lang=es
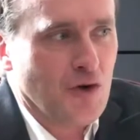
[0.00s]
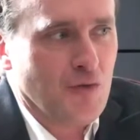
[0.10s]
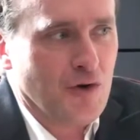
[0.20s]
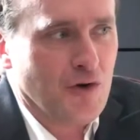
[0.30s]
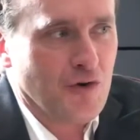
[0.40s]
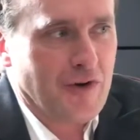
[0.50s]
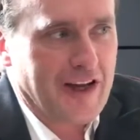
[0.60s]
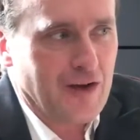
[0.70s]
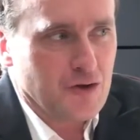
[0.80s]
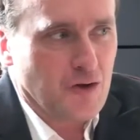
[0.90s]
Como
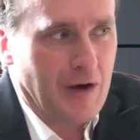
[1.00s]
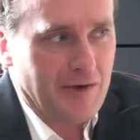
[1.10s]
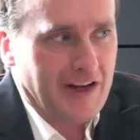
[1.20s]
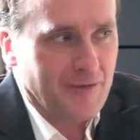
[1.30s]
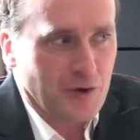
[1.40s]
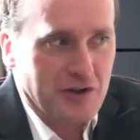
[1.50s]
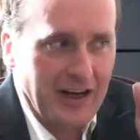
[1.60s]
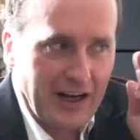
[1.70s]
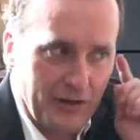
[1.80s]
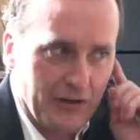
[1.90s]
el otro habla por
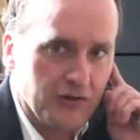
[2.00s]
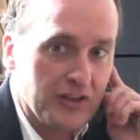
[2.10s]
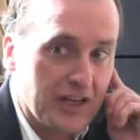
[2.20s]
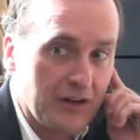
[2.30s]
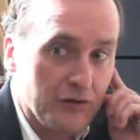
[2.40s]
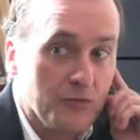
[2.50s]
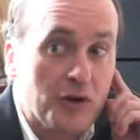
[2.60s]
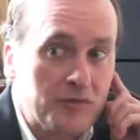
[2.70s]
delegación con el teléfono,